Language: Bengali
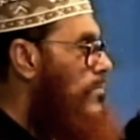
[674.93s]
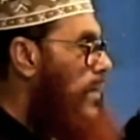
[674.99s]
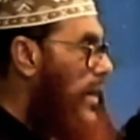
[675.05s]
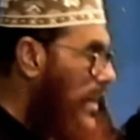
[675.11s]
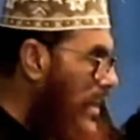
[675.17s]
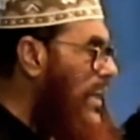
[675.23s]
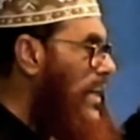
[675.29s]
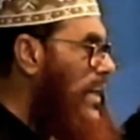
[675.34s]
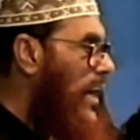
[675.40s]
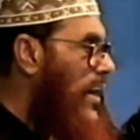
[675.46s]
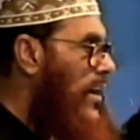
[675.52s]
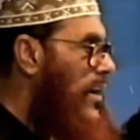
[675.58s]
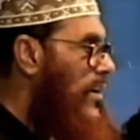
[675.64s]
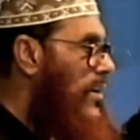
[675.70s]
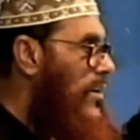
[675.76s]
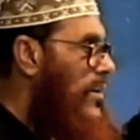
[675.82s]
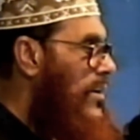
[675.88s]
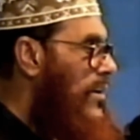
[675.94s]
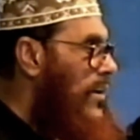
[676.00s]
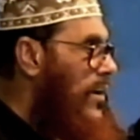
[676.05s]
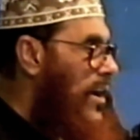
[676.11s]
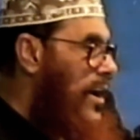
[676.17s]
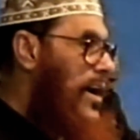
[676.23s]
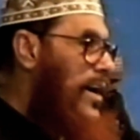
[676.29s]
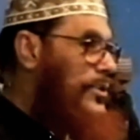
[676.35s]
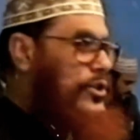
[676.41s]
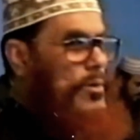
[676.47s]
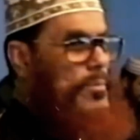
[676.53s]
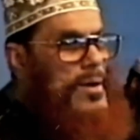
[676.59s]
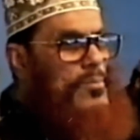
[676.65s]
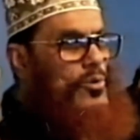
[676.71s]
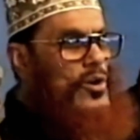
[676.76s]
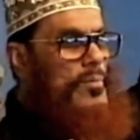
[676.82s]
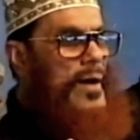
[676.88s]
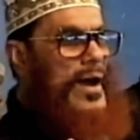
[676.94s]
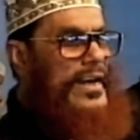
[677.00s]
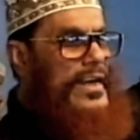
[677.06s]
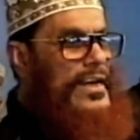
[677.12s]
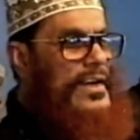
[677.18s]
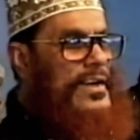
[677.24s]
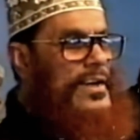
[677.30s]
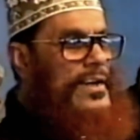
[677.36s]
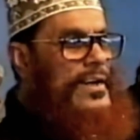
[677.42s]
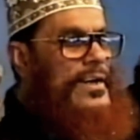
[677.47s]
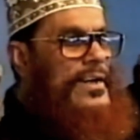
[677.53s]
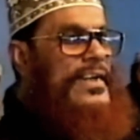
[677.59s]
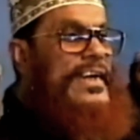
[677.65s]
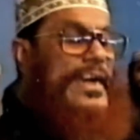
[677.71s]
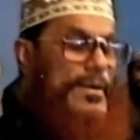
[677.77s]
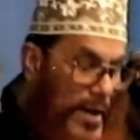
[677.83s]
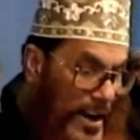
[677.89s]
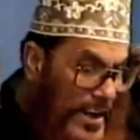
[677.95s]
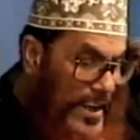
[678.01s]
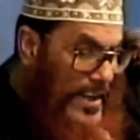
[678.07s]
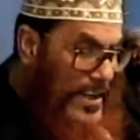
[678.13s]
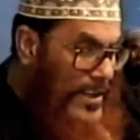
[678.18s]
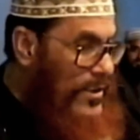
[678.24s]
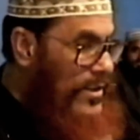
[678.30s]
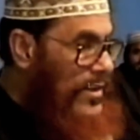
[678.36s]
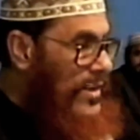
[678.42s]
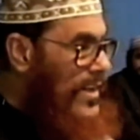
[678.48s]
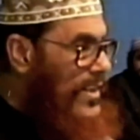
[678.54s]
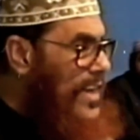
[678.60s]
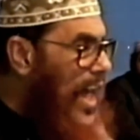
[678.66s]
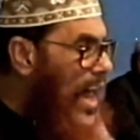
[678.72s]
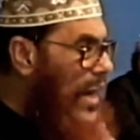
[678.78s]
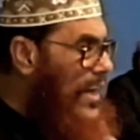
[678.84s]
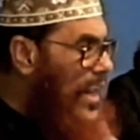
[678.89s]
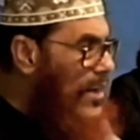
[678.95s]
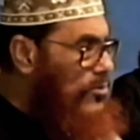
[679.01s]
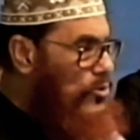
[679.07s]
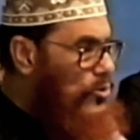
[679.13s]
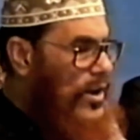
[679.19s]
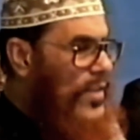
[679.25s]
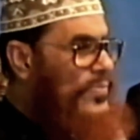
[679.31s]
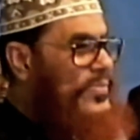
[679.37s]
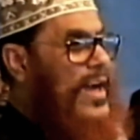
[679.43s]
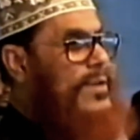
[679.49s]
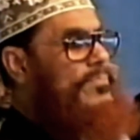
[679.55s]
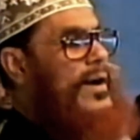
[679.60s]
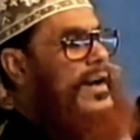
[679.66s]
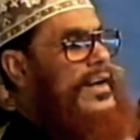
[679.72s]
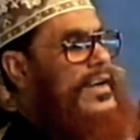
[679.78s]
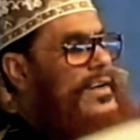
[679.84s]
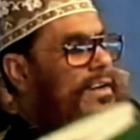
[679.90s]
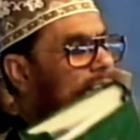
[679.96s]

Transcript: মানি কিনা হ্যাঁ সবাই বলি মানি কি মানি এটা আল্লাহর কোরআন তাই মানি